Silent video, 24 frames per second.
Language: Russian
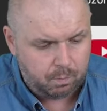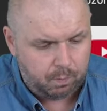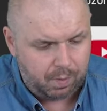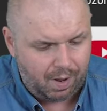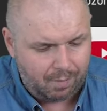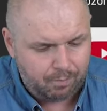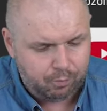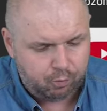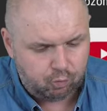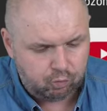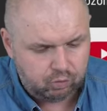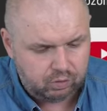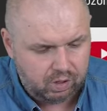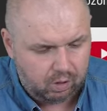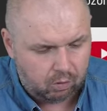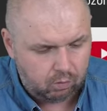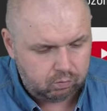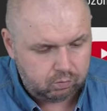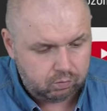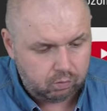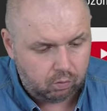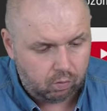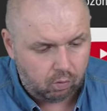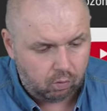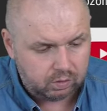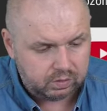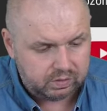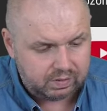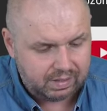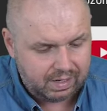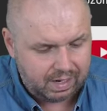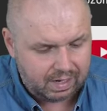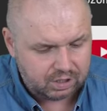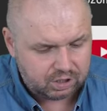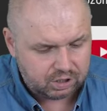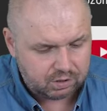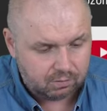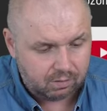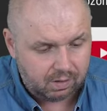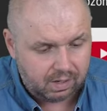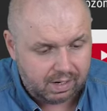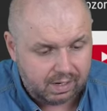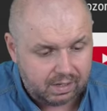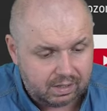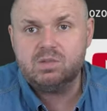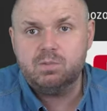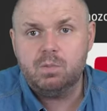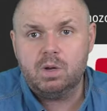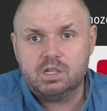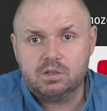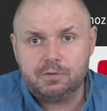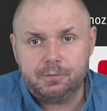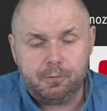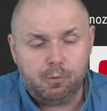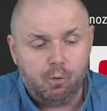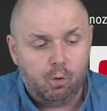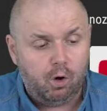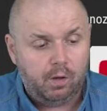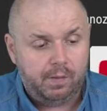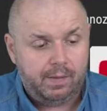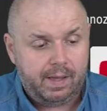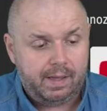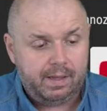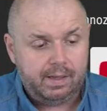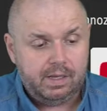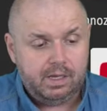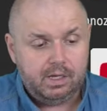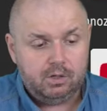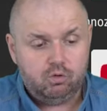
папку Download нашего смартфона.